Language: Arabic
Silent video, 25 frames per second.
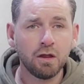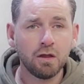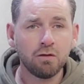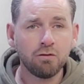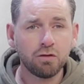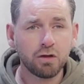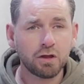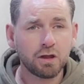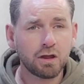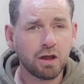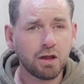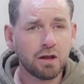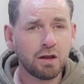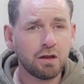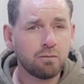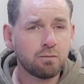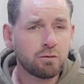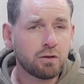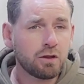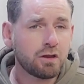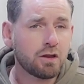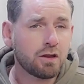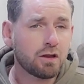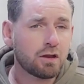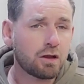فكان
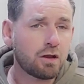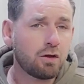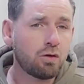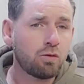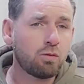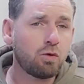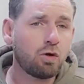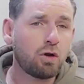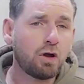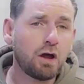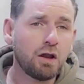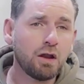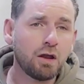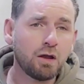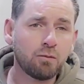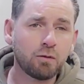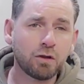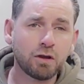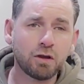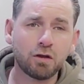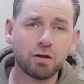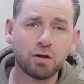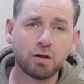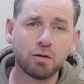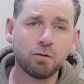يمتدح قومه على
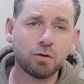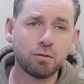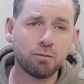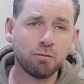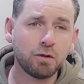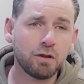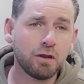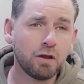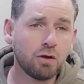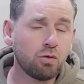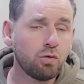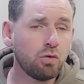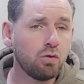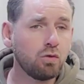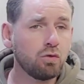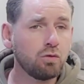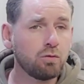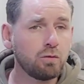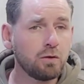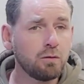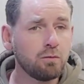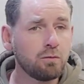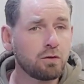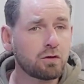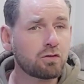مناقبهم يكون
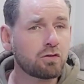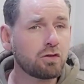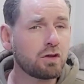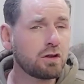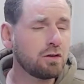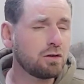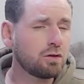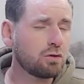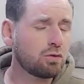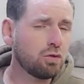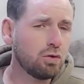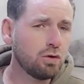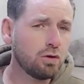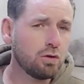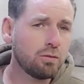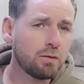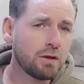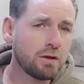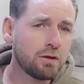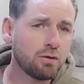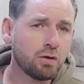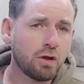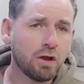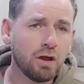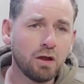بالمرصاد لكل
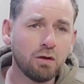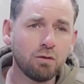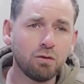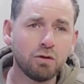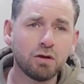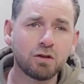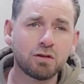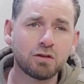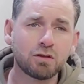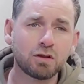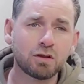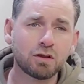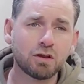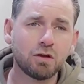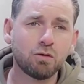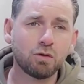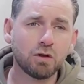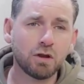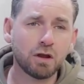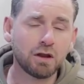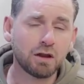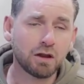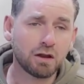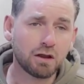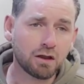من يحاول التطاول
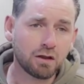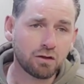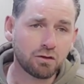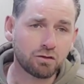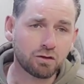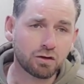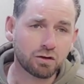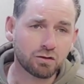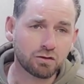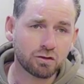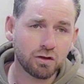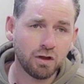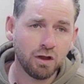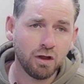على الخزرج